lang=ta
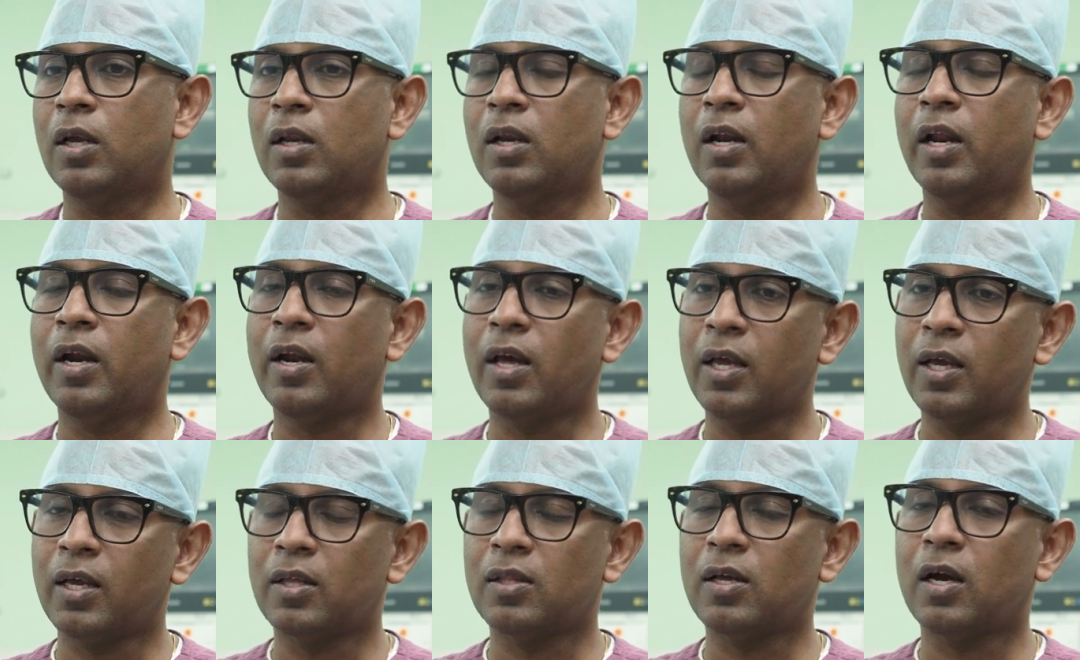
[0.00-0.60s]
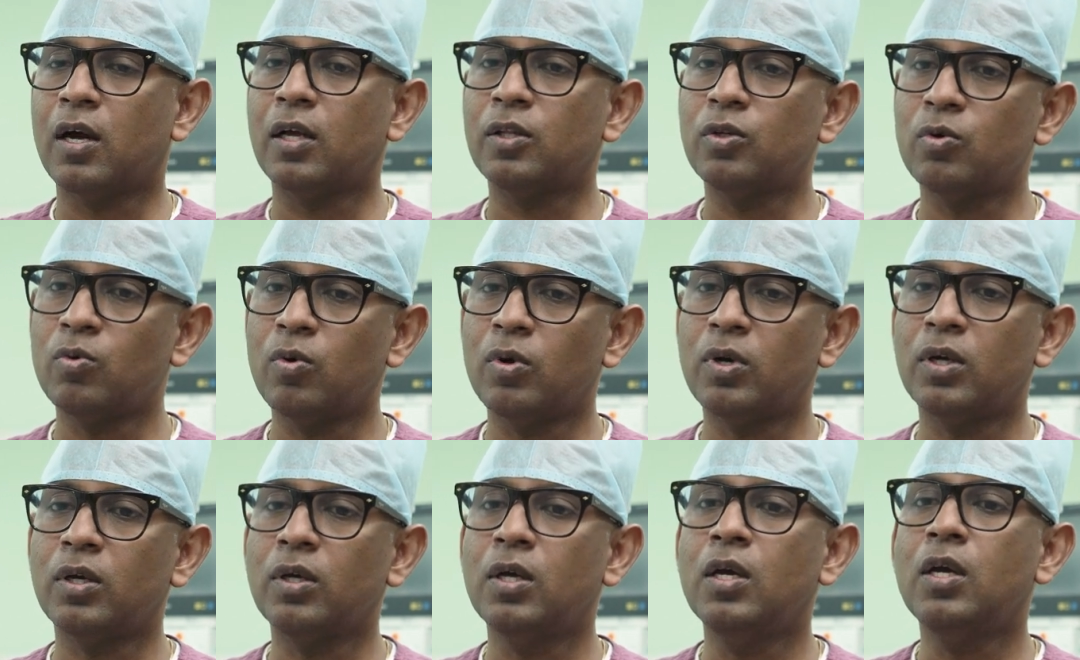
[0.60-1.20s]
இல்லைன்னா ஏதாவது
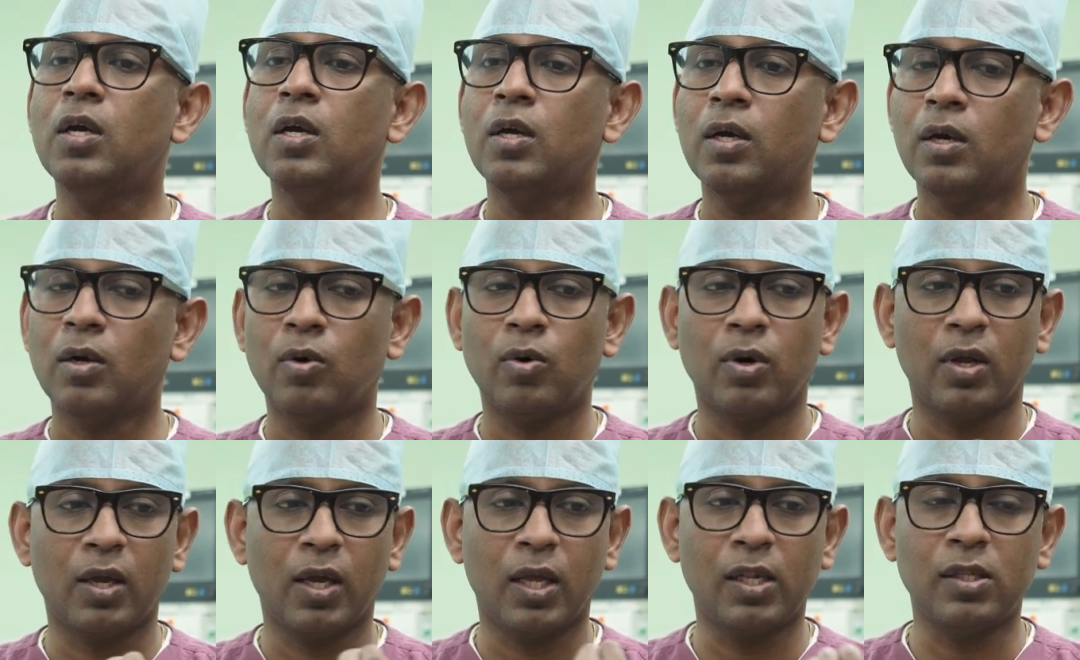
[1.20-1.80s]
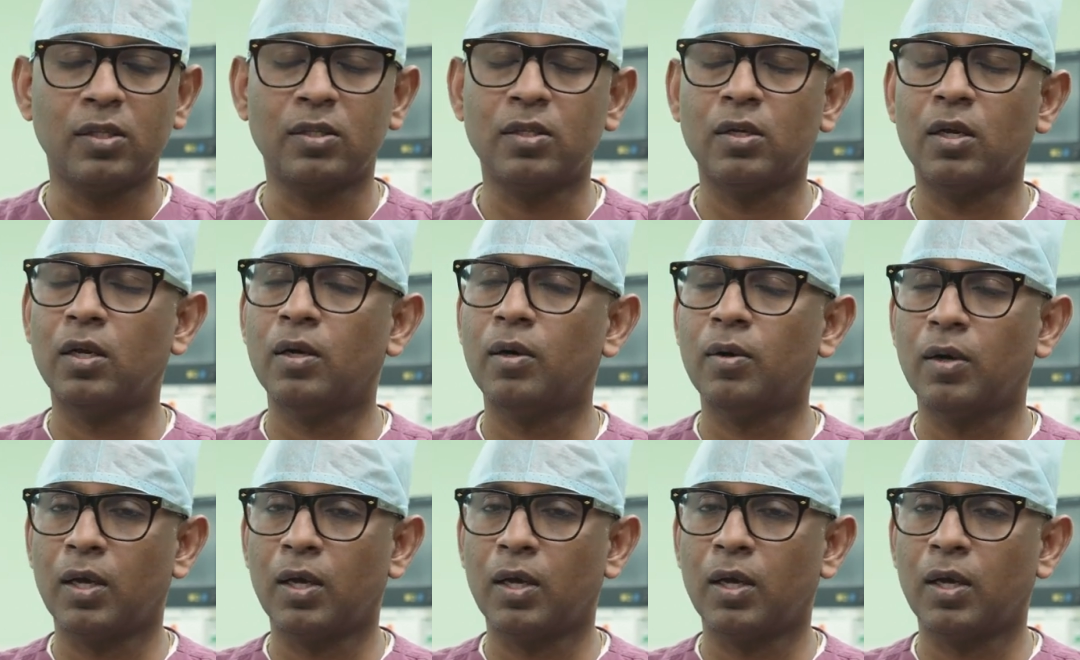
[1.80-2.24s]
ஒரு ஒரு ஹெல்த்